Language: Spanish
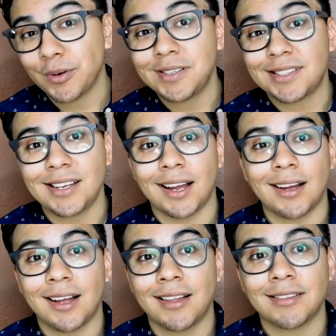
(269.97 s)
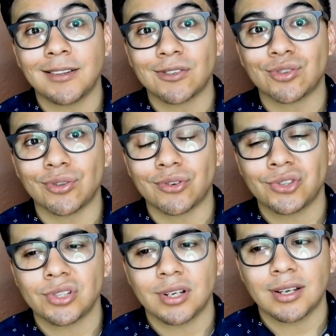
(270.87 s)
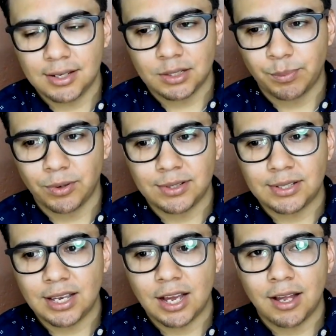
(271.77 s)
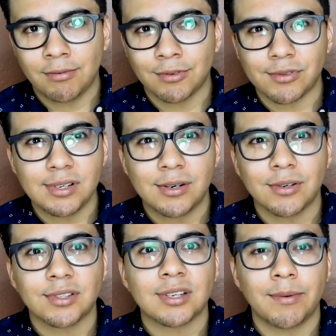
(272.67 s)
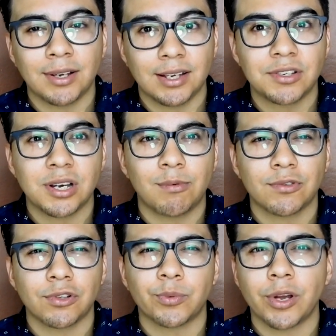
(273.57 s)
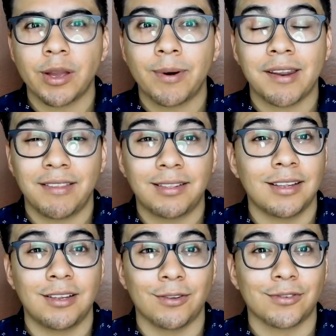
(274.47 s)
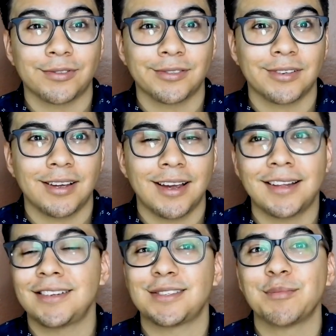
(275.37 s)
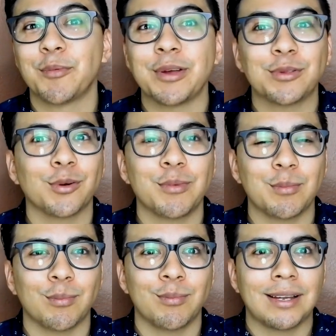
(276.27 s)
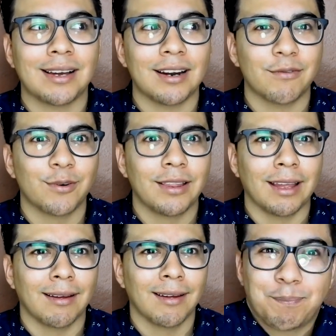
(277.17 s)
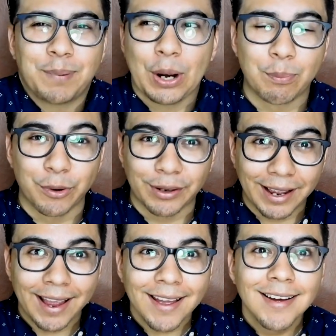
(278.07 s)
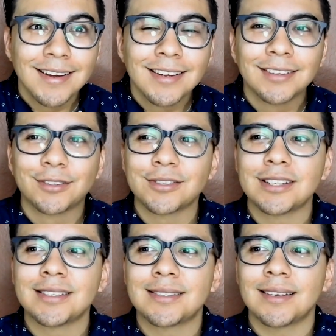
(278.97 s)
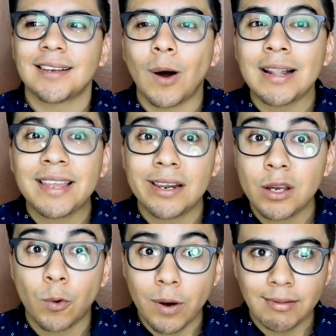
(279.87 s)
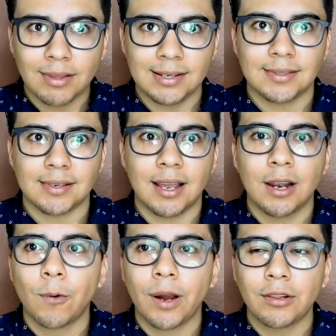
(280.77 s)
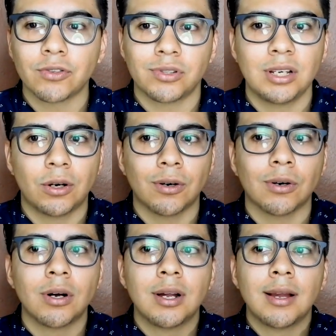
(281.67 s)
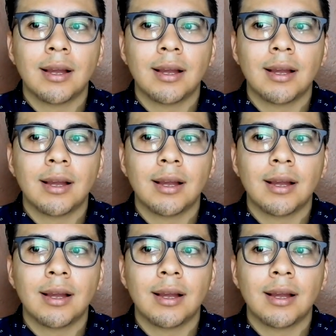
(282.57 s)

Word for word: un policía ante nosotros. Ese policía nos dijo, ¿saben qué chavos? Los voy a llevar detenidos. En ese momento mi, cara fue de, ¿pero por qué? Entonces, ¿cuál delincuentes? El güey nos dijo,